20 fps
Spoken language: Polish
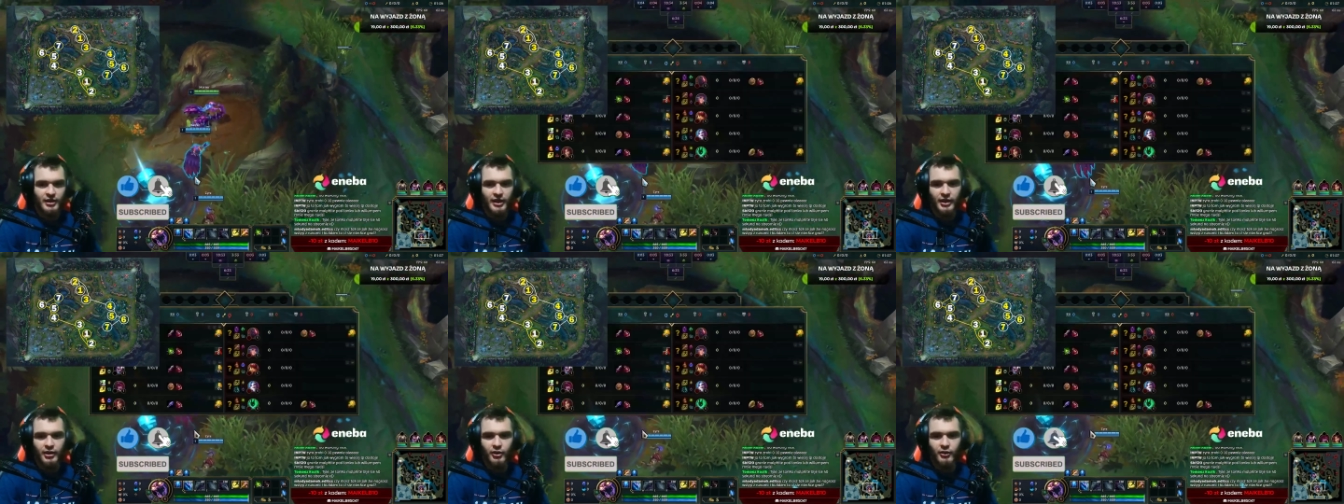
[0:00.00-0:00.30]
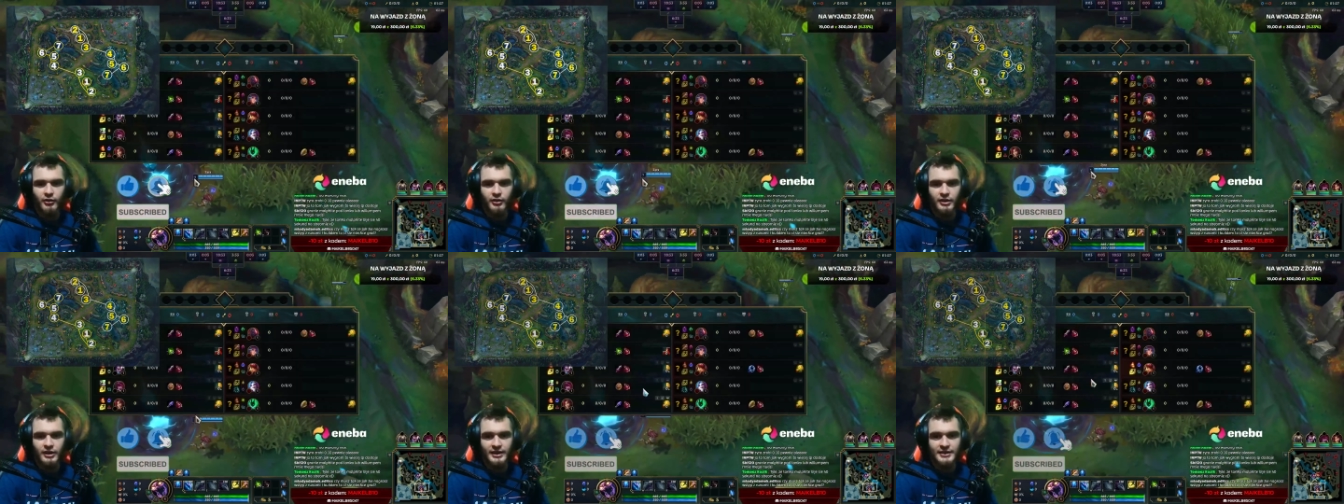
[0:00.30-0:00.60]

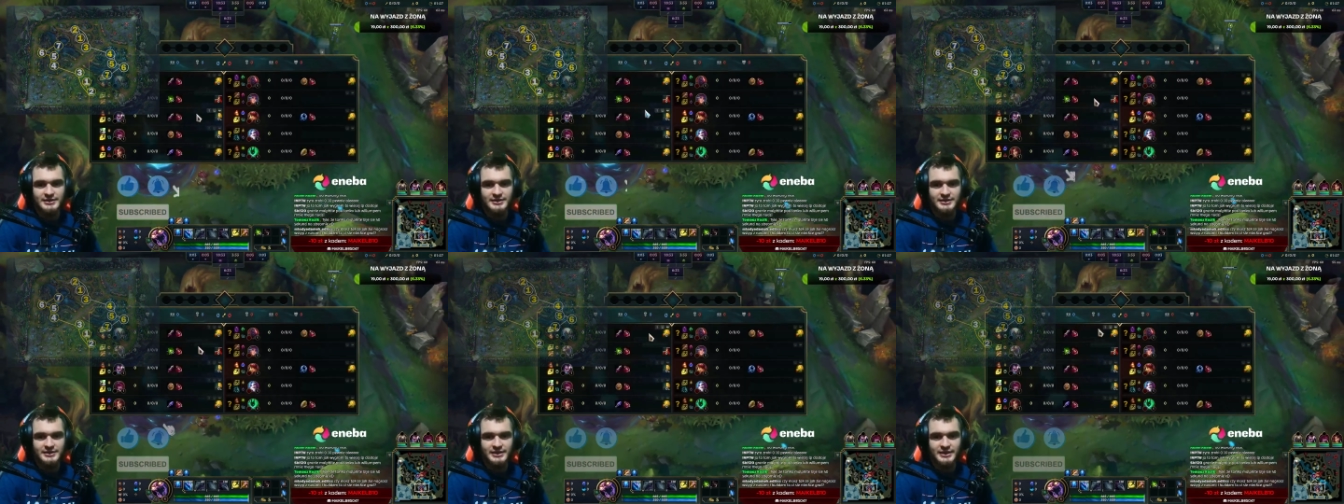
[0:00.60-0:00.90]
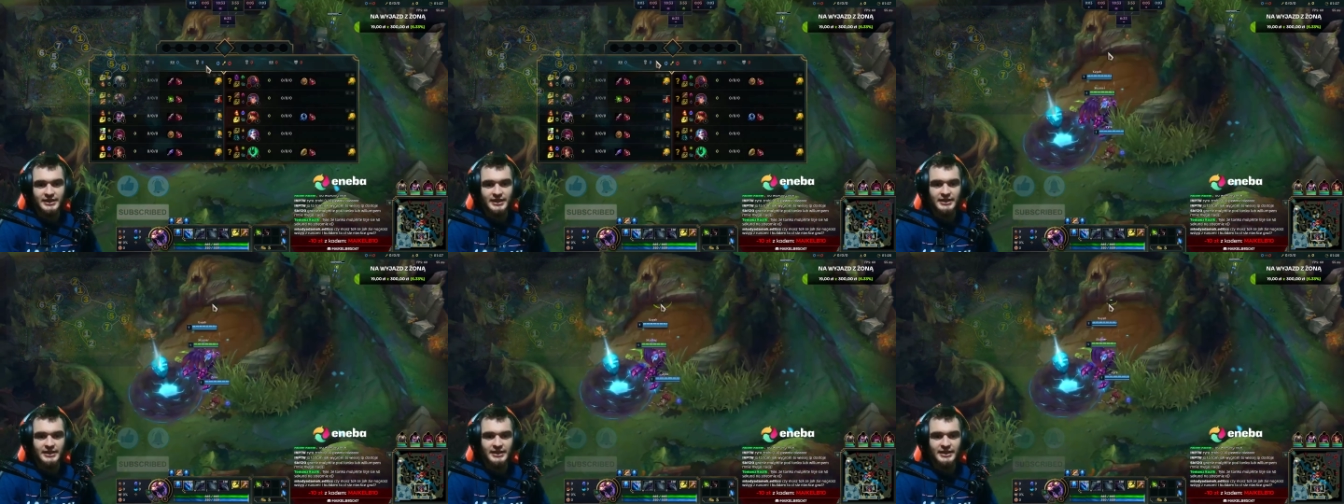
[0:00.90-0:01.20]
oraz
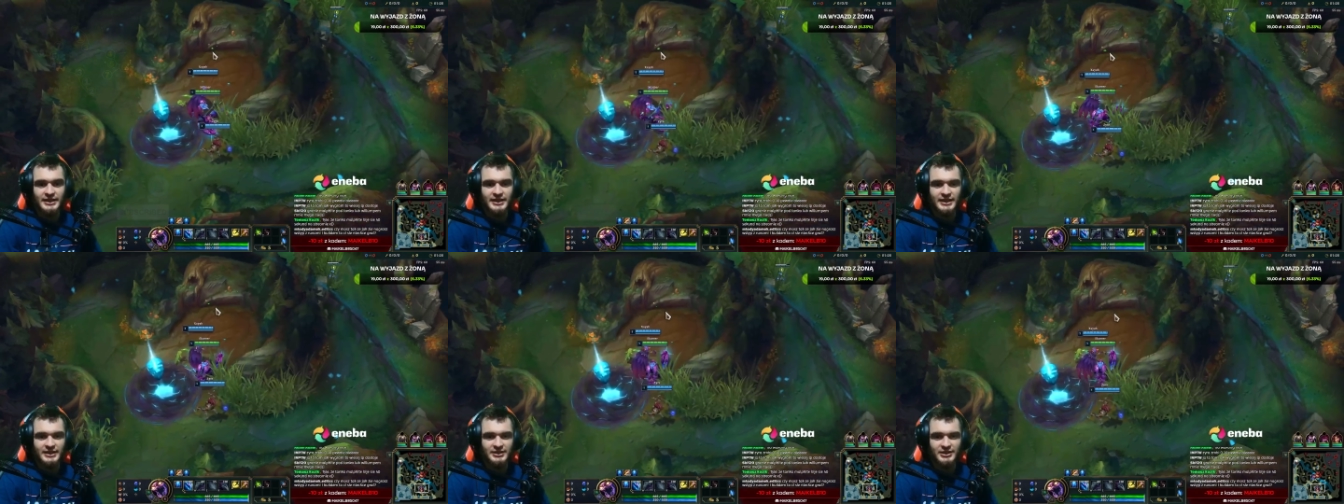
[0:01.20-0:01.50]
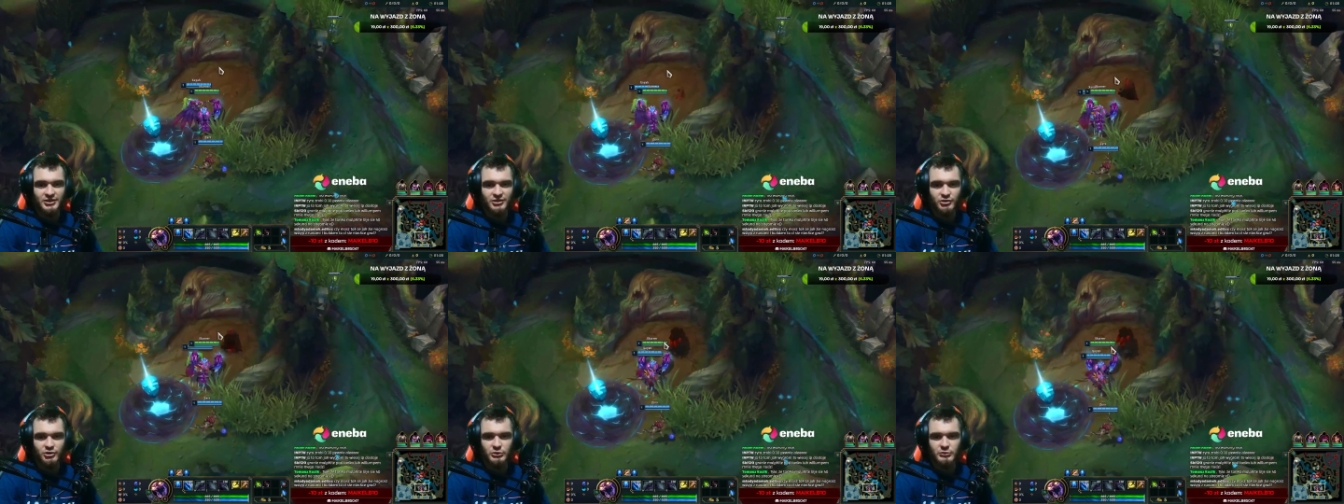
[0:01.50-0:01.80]
taka Lilka
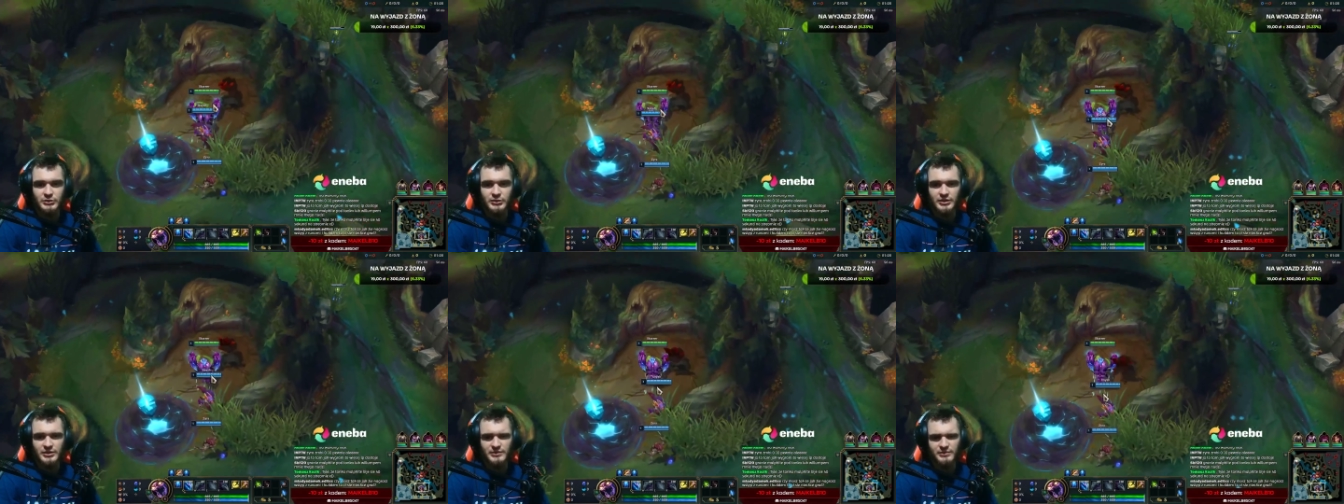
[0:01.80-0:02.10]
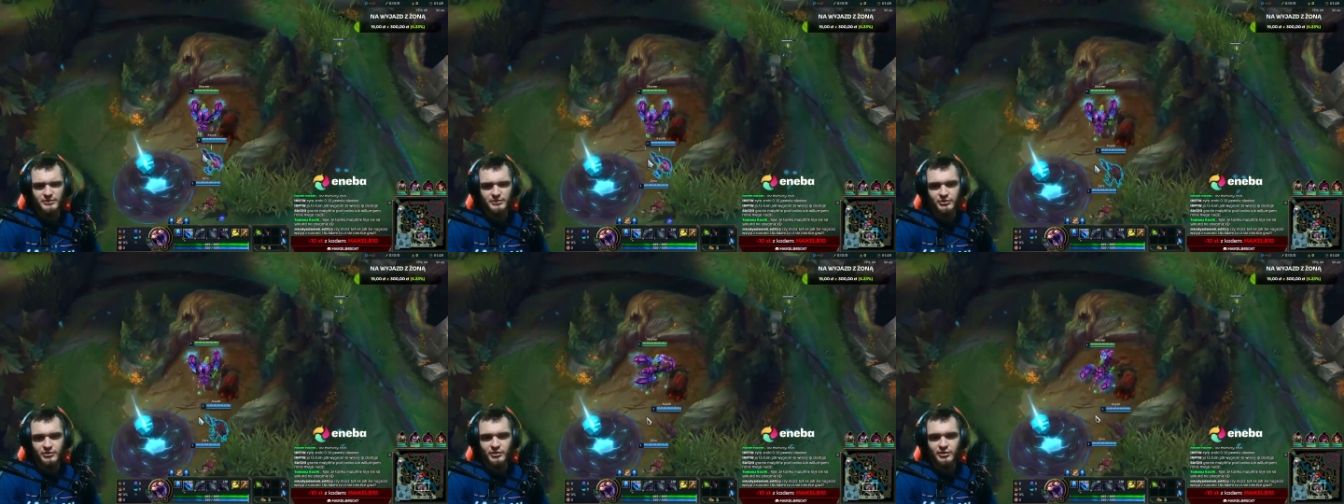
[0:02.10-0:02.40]
też lubi
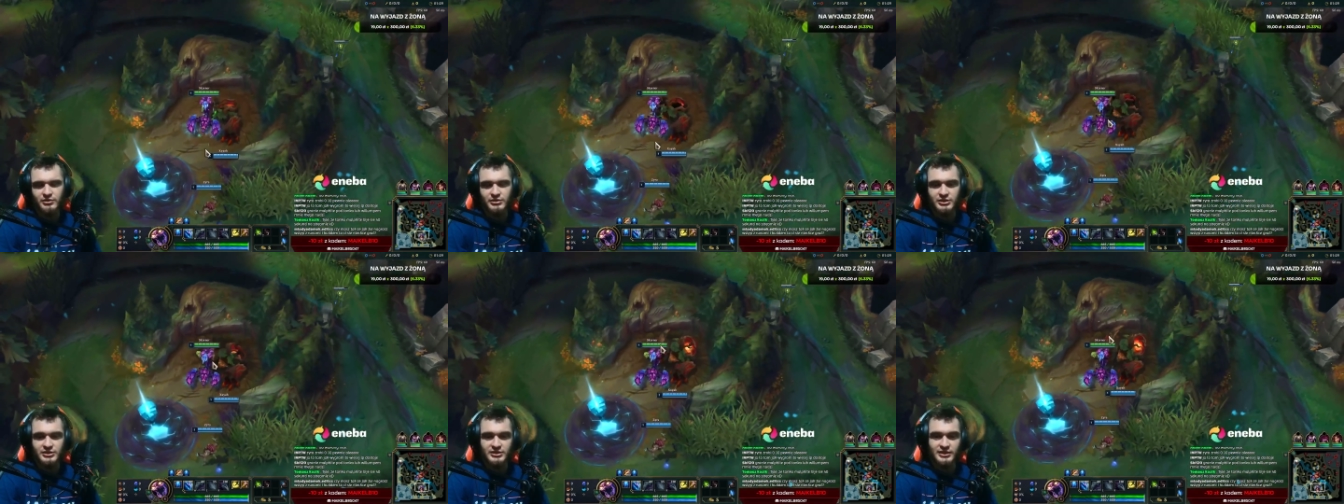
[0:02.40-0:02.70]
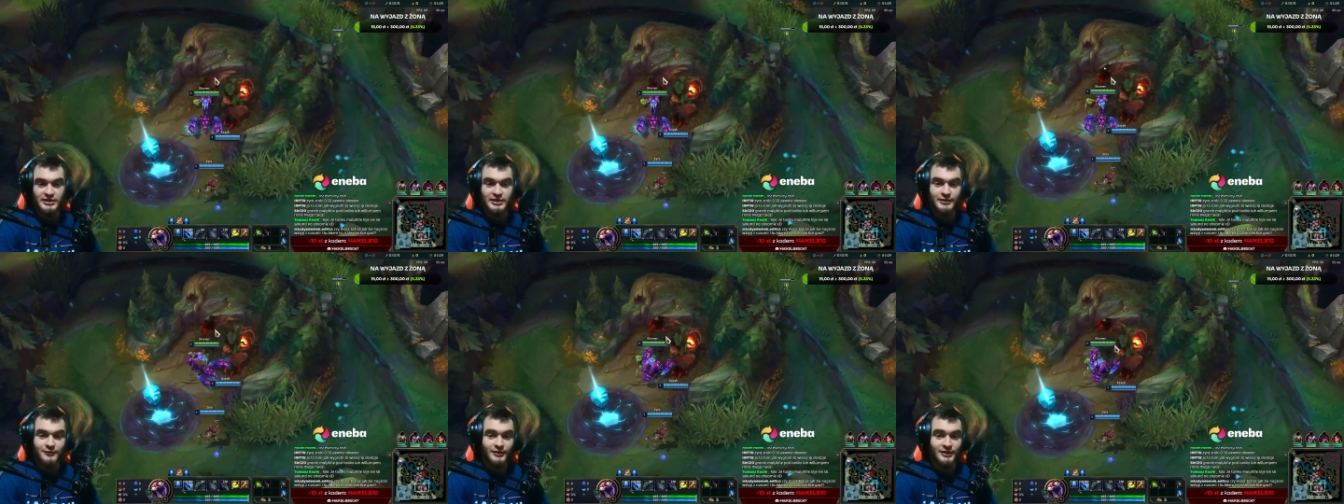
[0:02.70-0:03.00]
dosyć
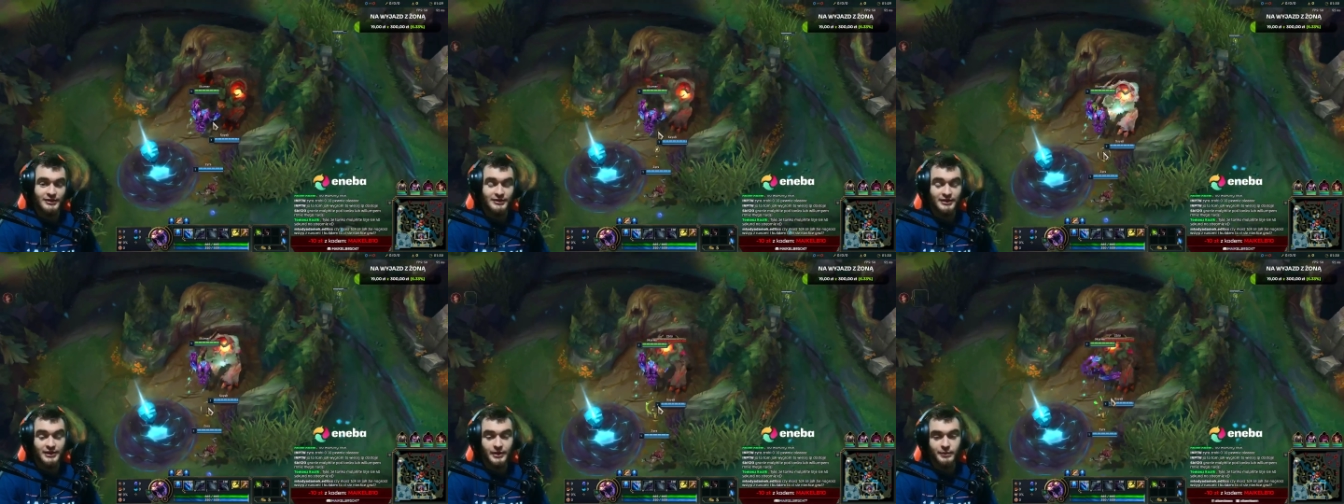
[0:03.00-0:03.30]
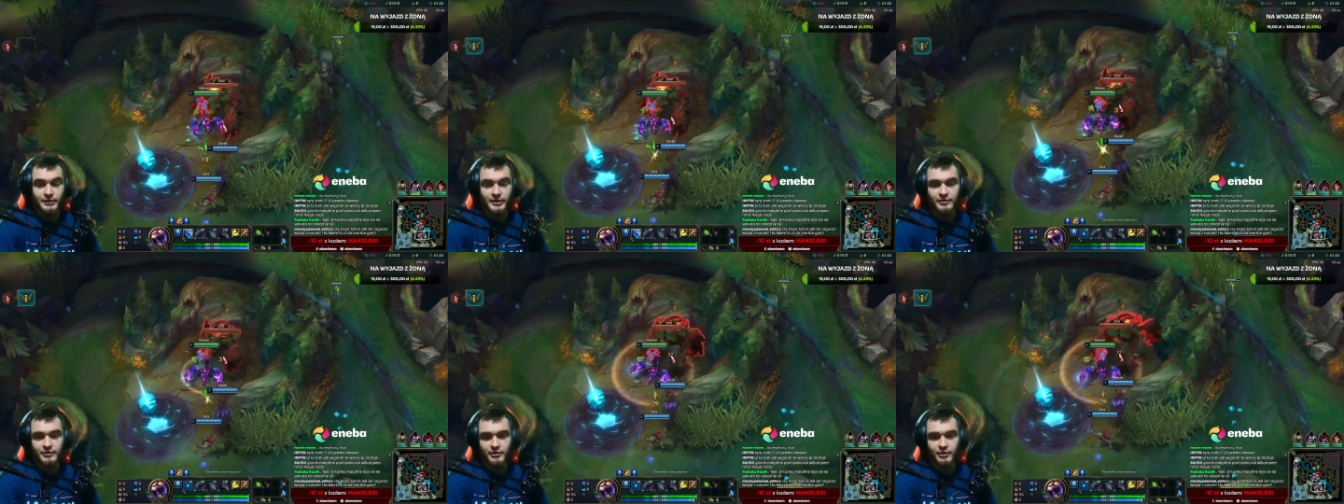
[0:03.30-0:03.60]
takie fajty na
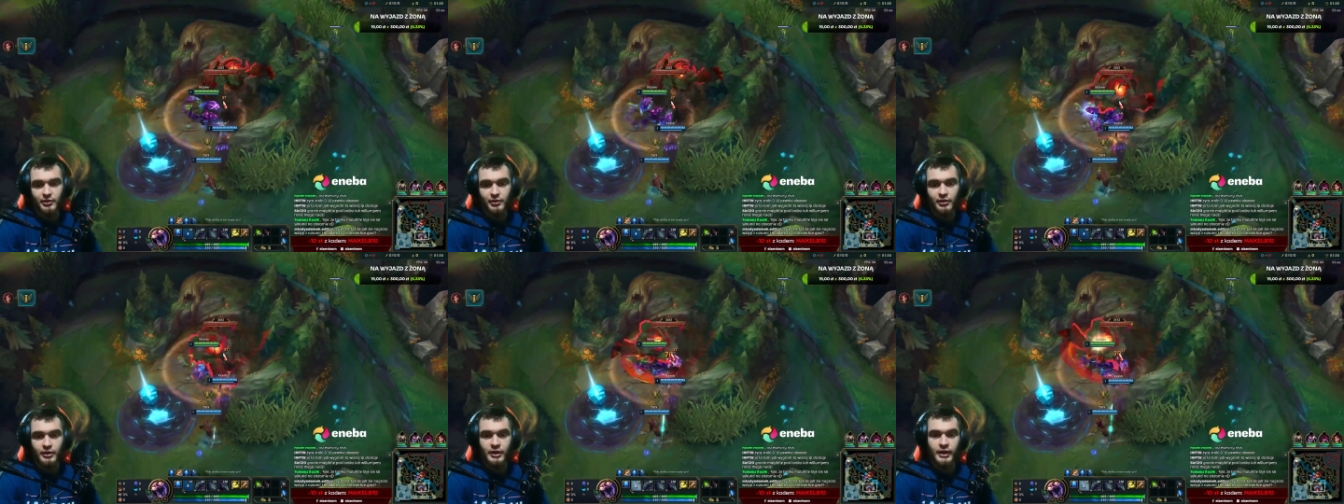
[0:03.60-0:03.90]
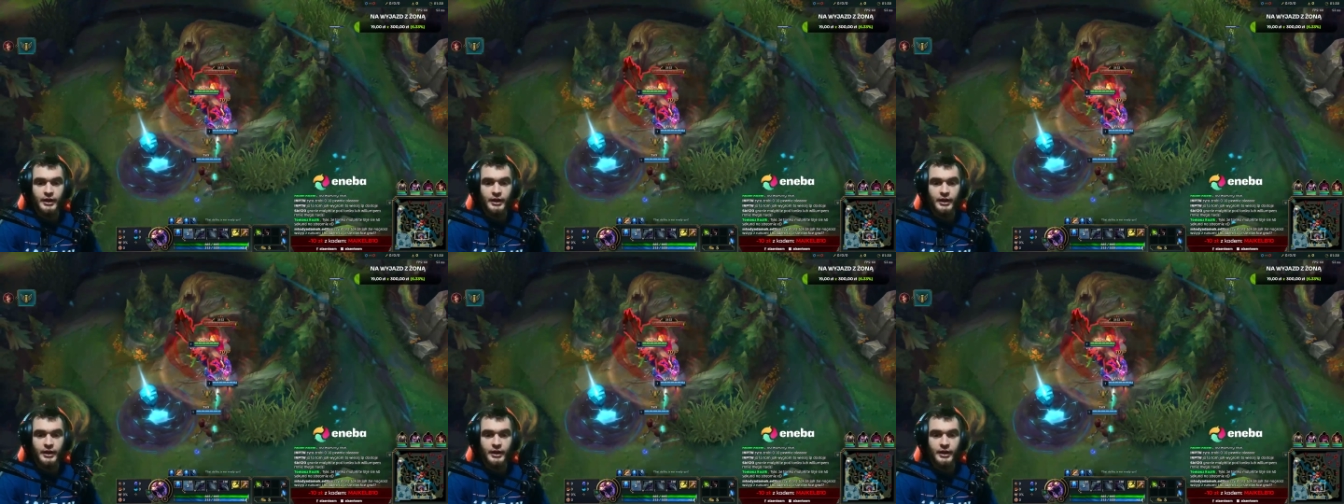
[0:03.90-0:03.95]
blisko.